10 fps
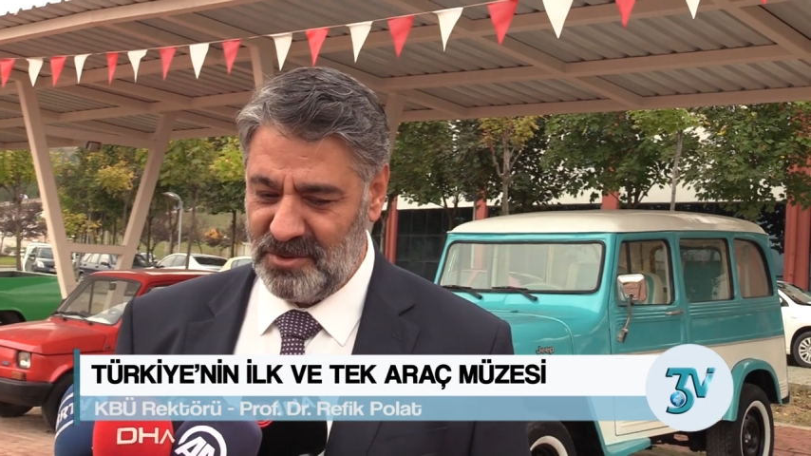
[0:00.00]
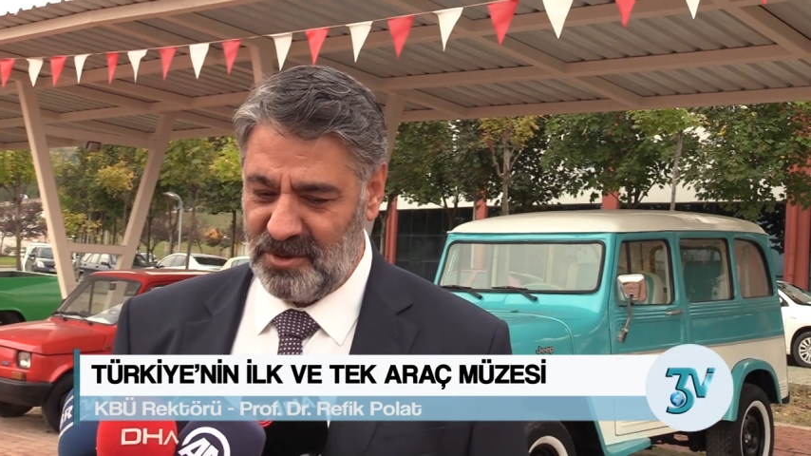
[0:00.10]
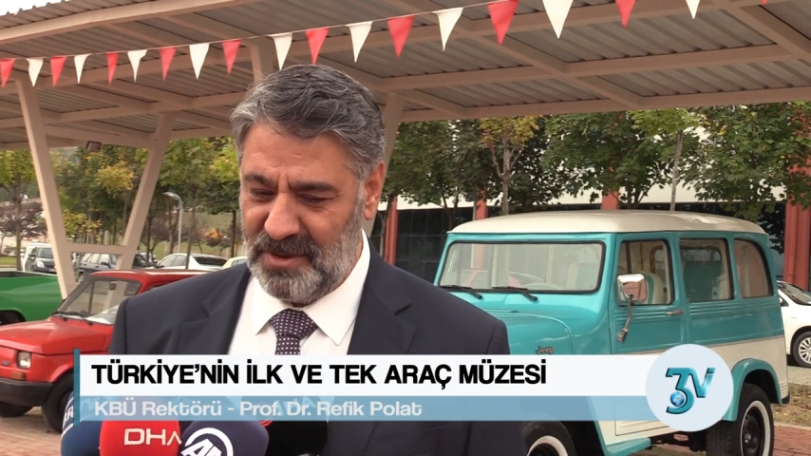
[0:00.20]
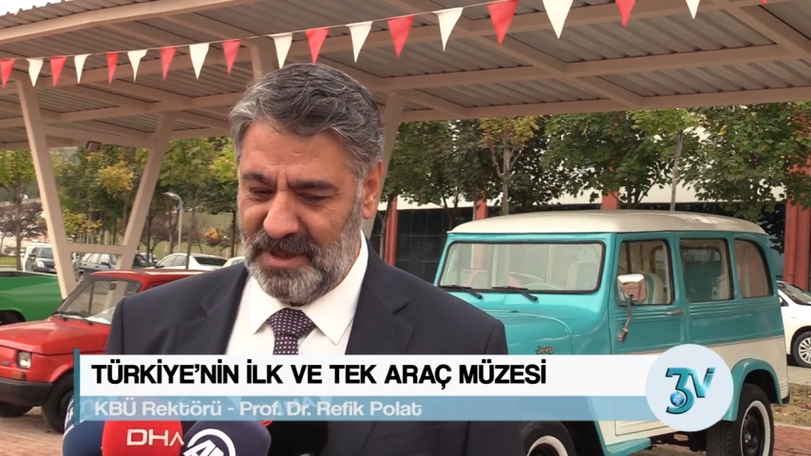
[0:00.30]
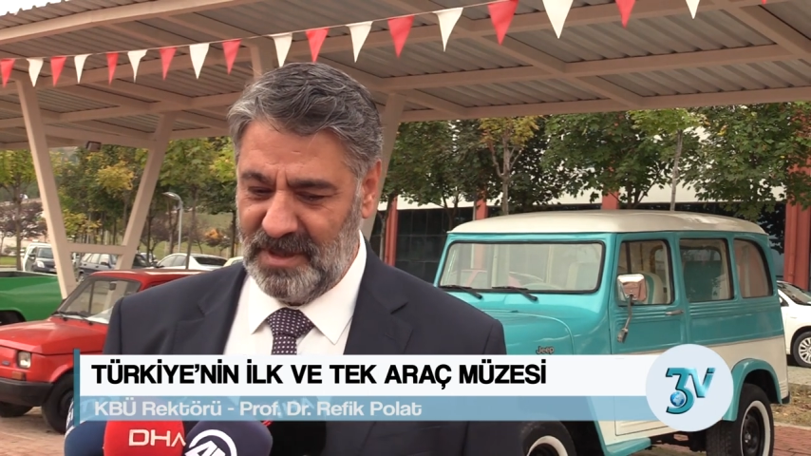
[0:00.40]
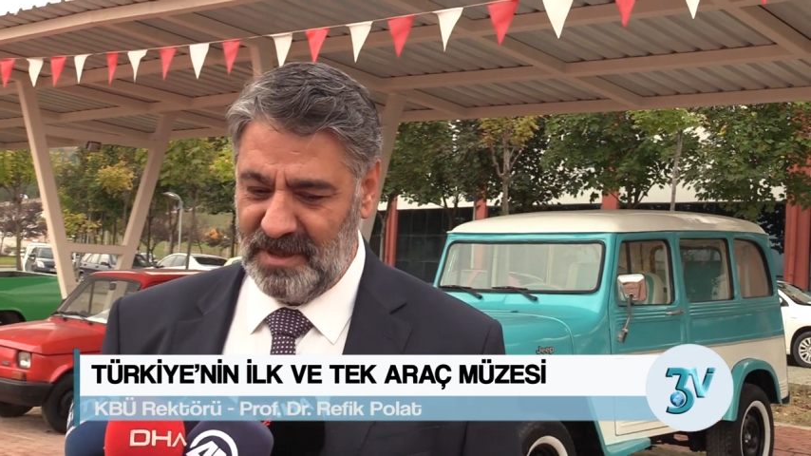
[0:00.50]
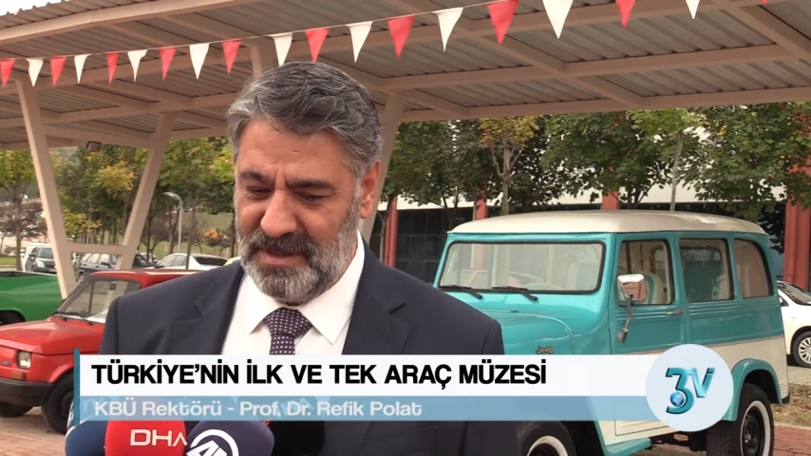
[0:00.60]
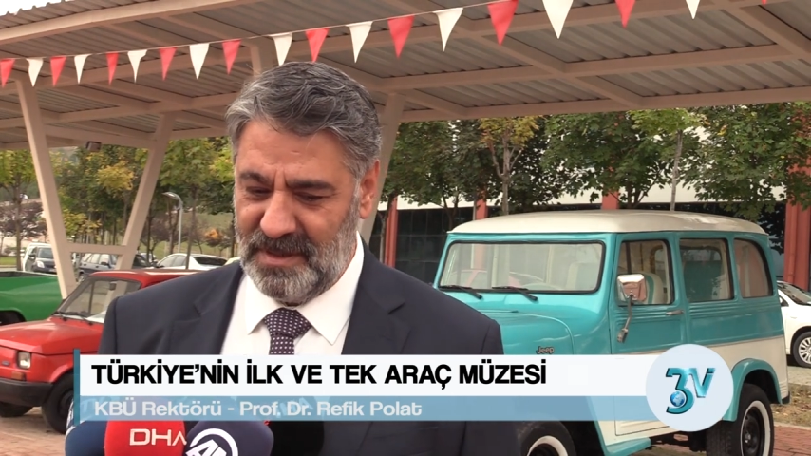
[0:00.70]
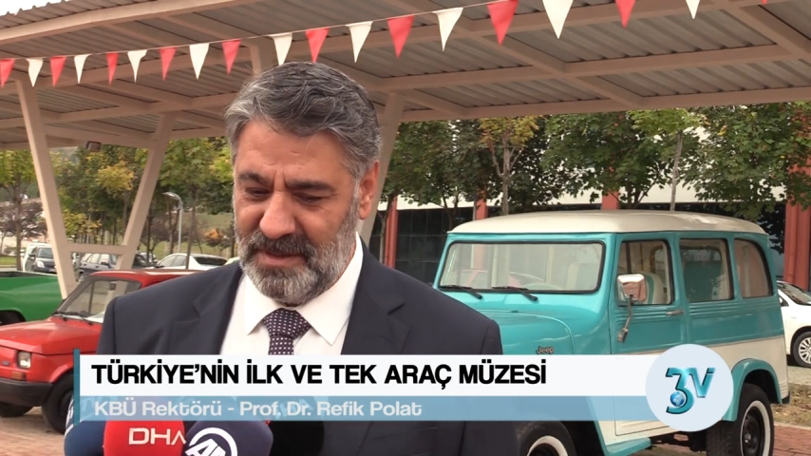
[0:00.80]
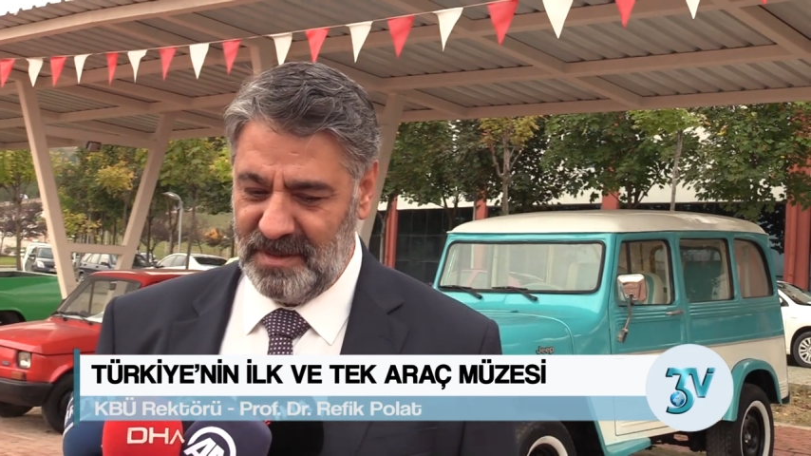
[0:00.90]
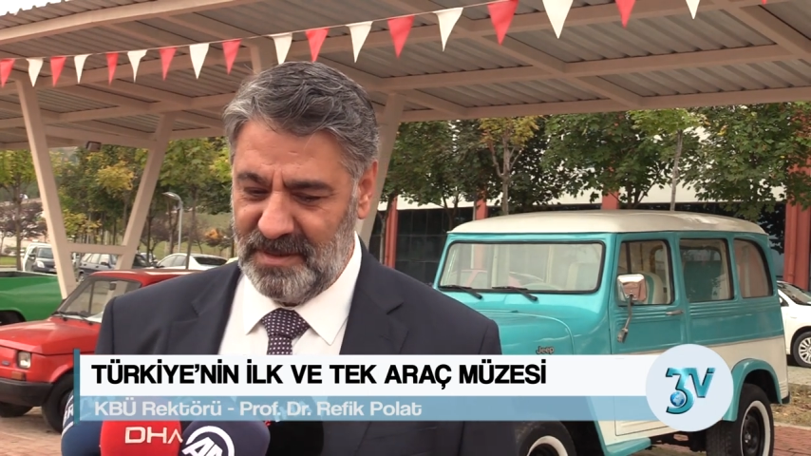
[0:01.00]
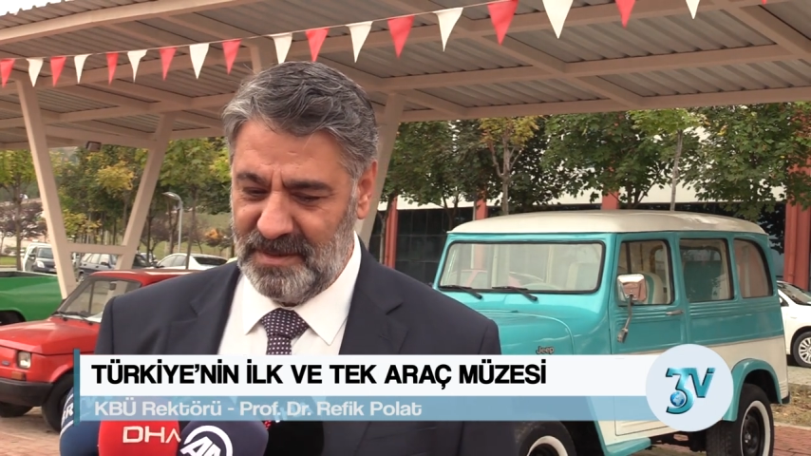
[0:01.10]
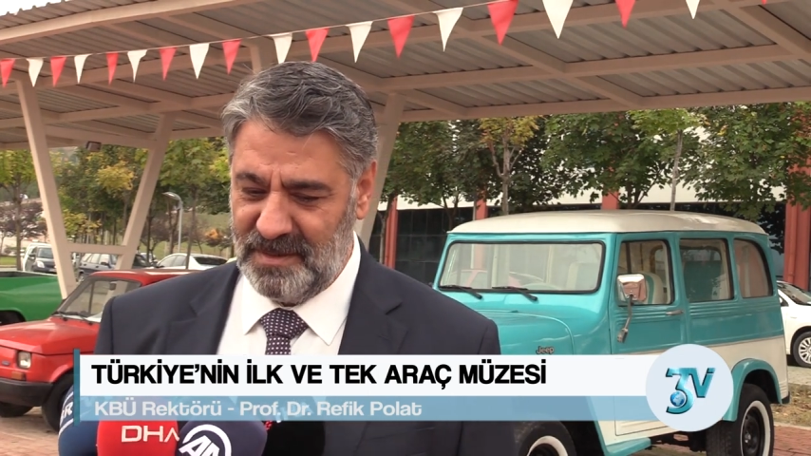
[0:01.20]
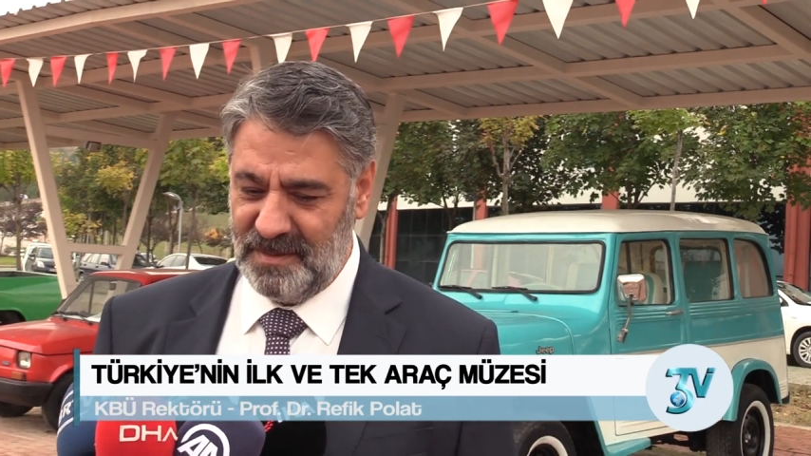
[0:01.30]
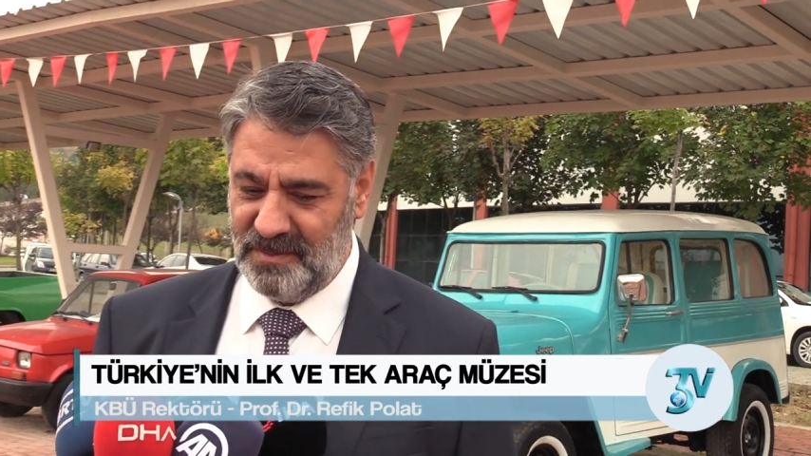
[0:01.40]
Şöyle
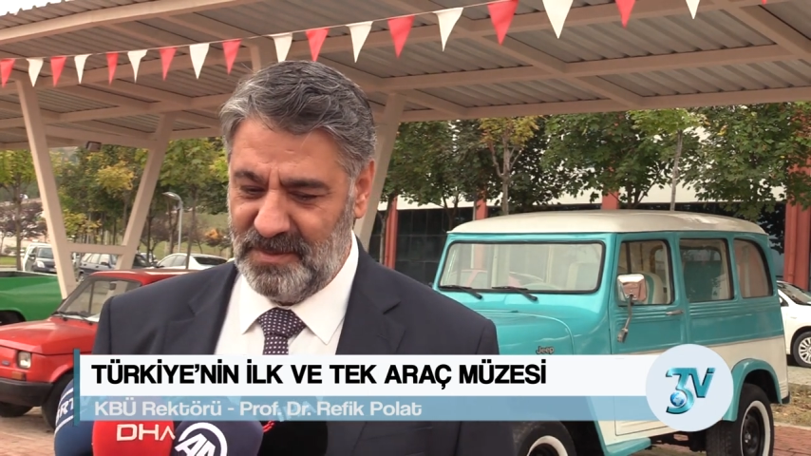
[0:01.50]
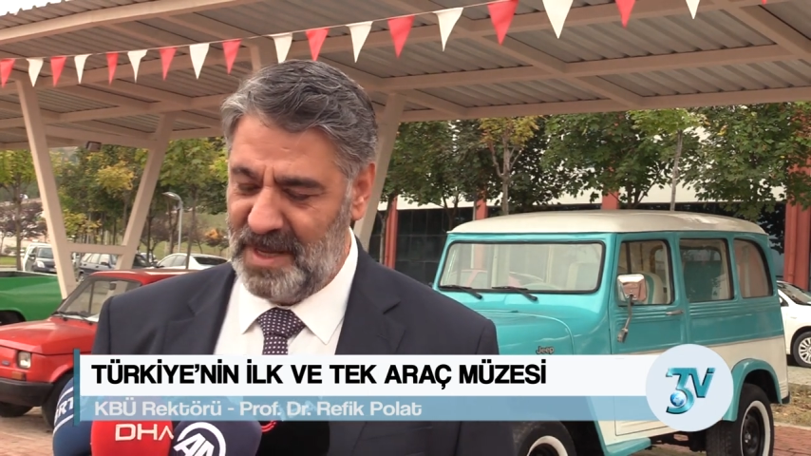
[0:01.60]
e,